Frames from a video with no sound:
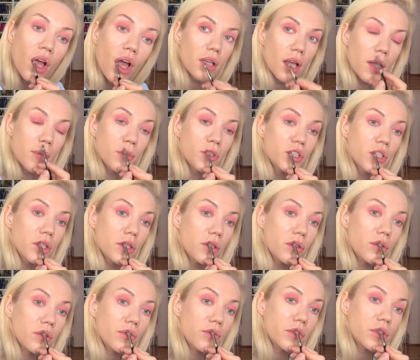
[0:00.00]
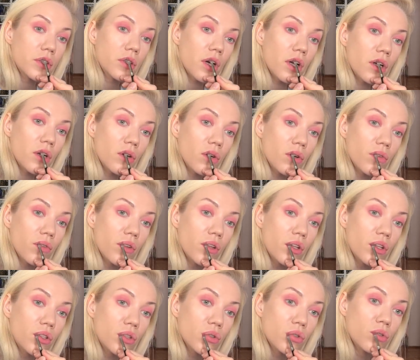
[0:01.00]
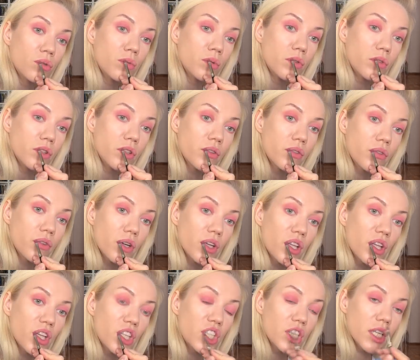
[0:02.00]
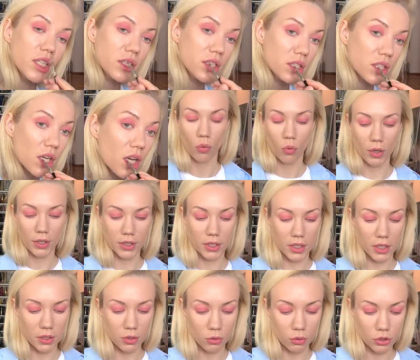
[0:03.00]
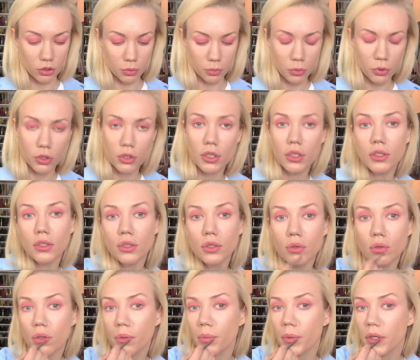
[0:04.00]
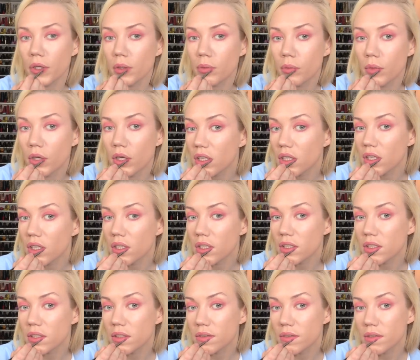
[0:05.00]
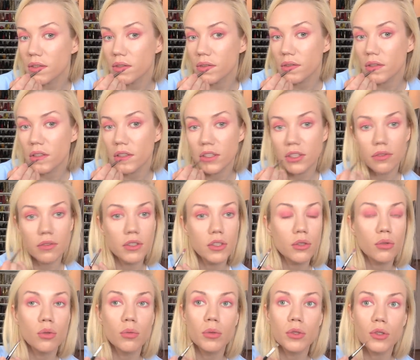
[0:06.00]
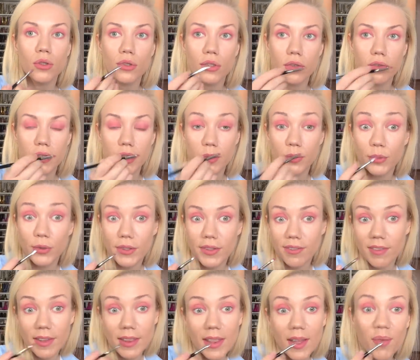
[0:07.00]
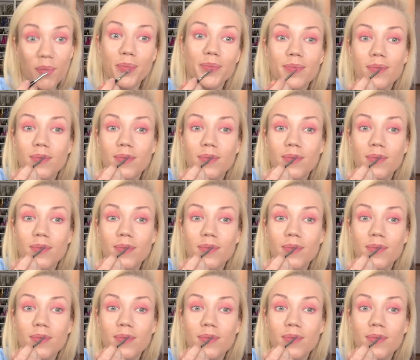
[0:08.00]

Я немножко визуально увеличу губы вот в этой части. У конкрет очень плотная текстура, поэтому если вы увеличиваете губы, то этого не будет видно.